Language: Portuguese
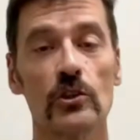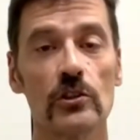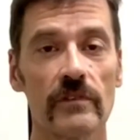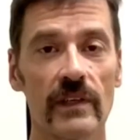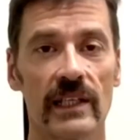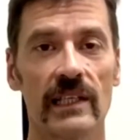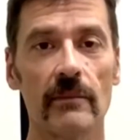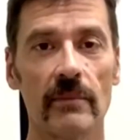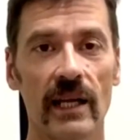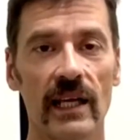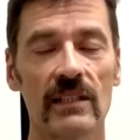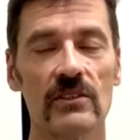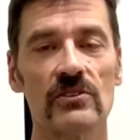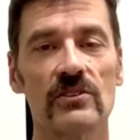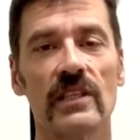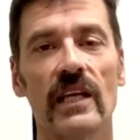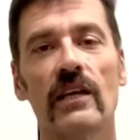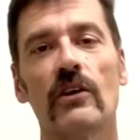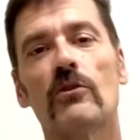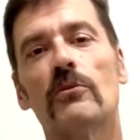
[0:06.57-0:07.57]
vertebrados
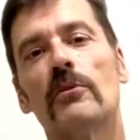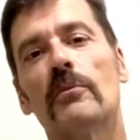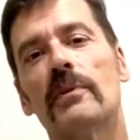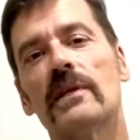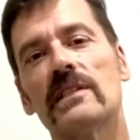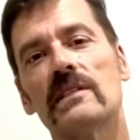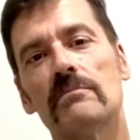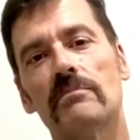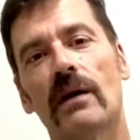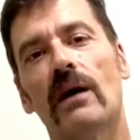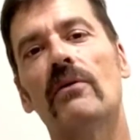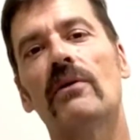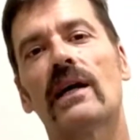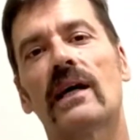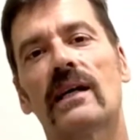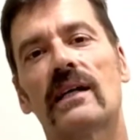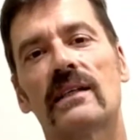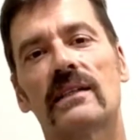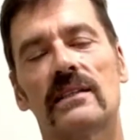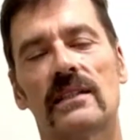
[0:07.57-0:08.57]
têm como principal
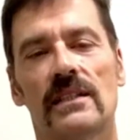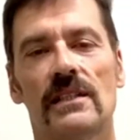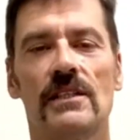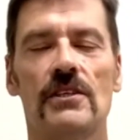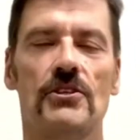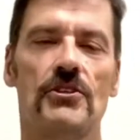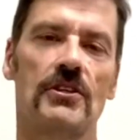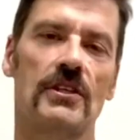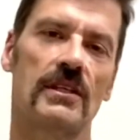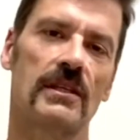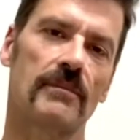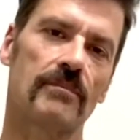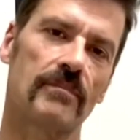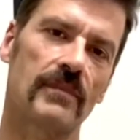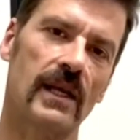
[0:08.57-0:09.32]
característica